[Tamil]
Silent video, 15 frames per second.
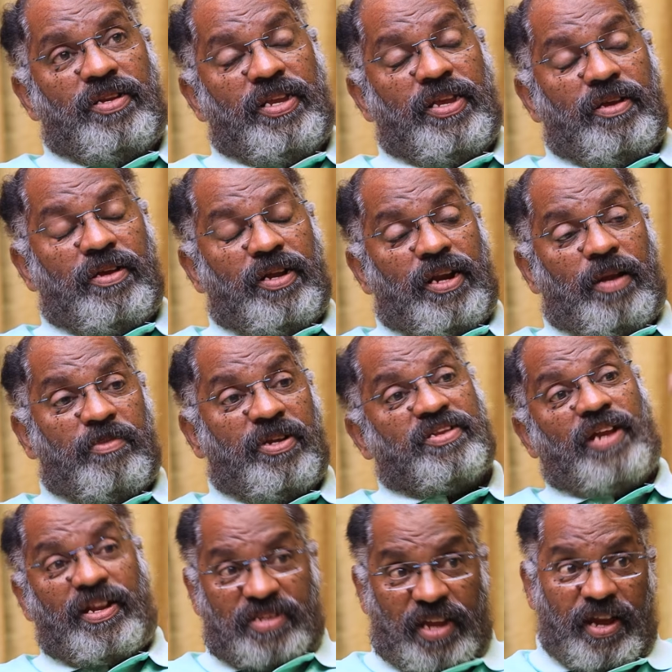நீங்கள் நம்ம
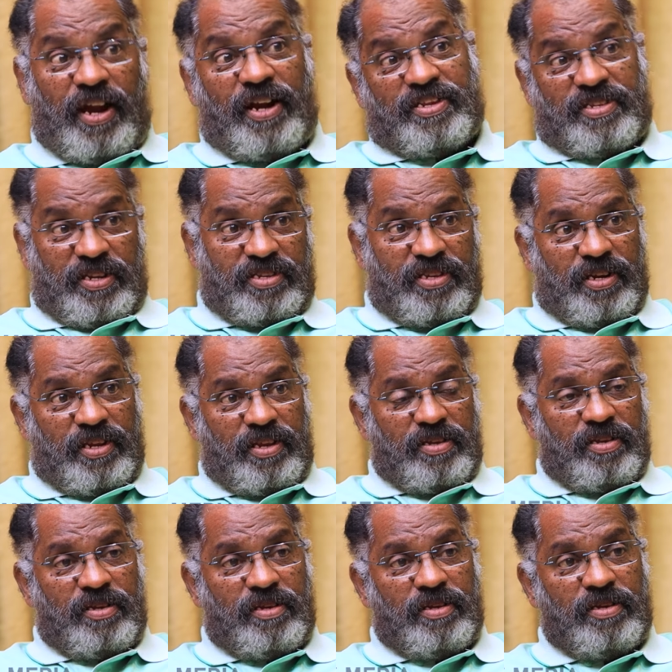தாத்தா காலத்தில் சரி
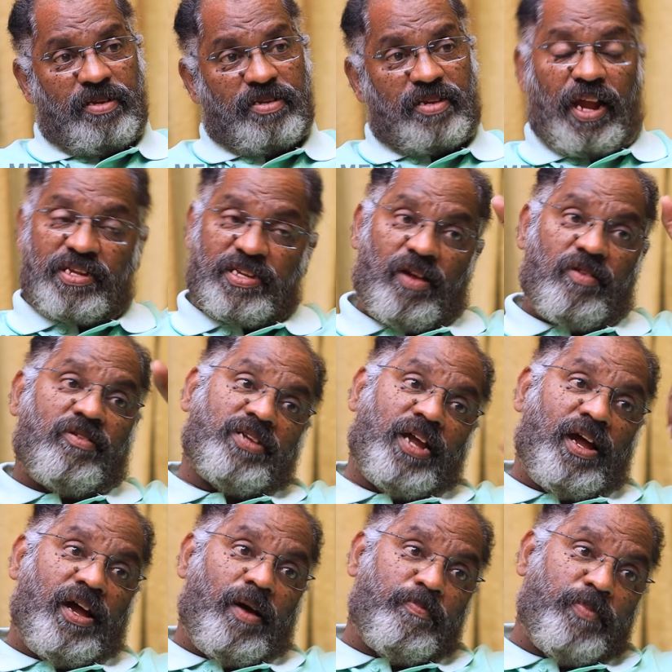தாத்தாவுக்கு
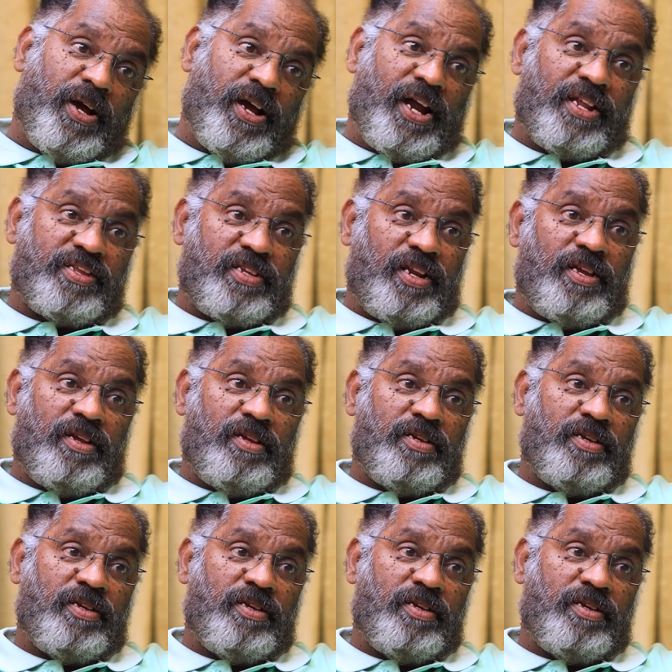தா அப்பா காலத்தில்